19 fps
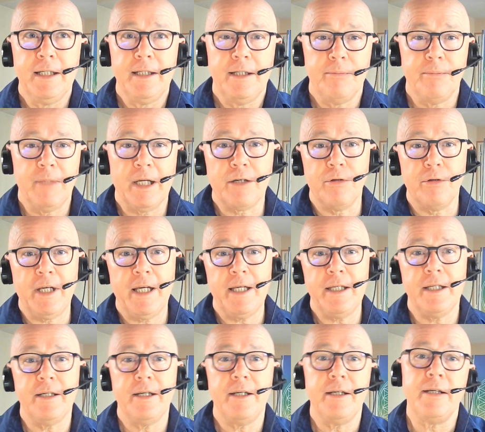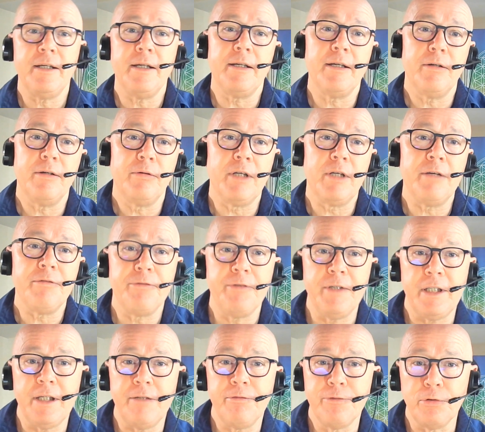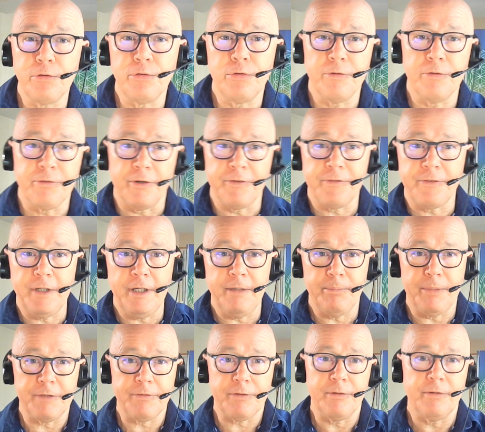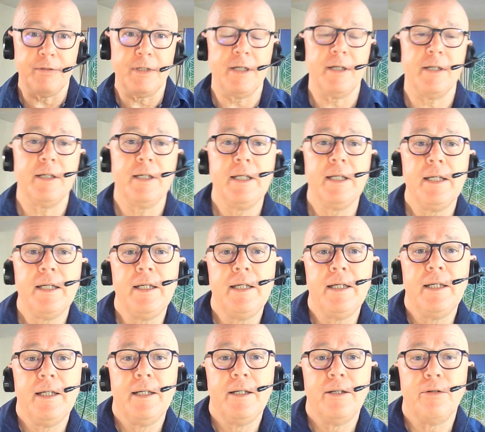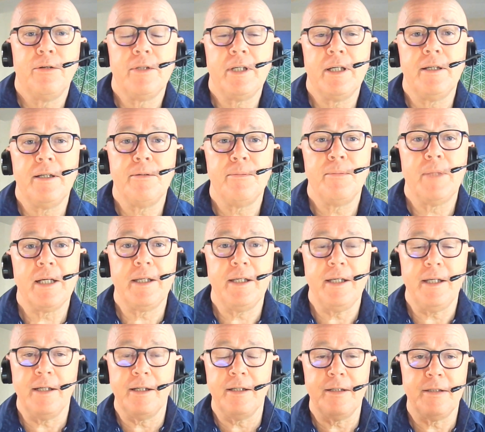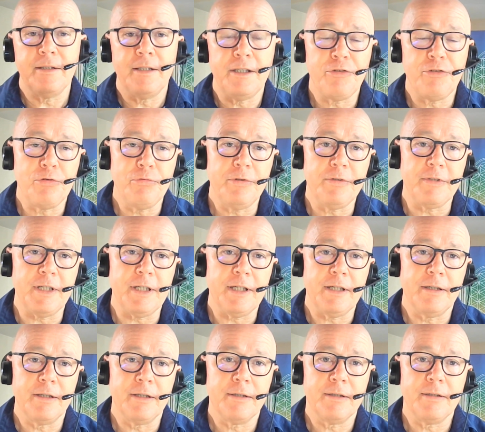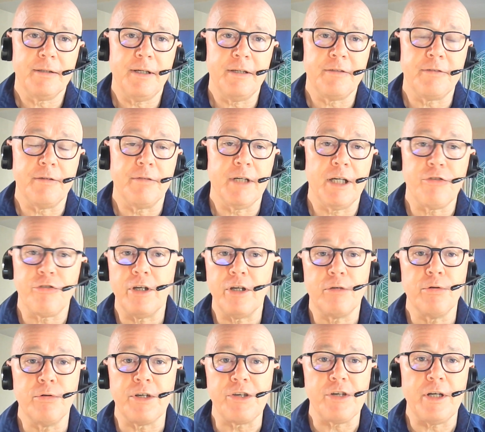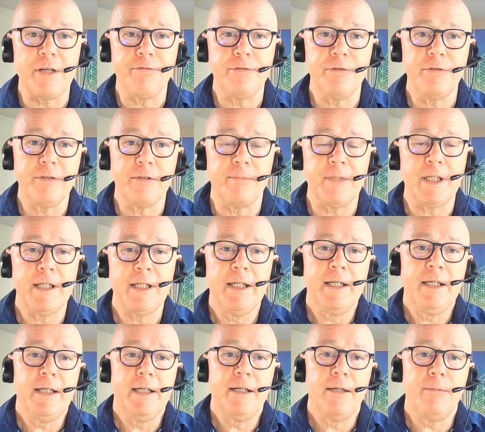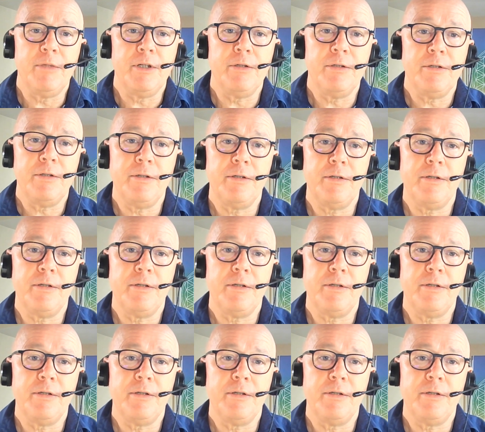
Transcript: ma collègue, on avait fait des fautes de français parce qu'on a, on a marqué des choses. Et, et c'est vrai, j'ai corrigé les fautes, mais mais le,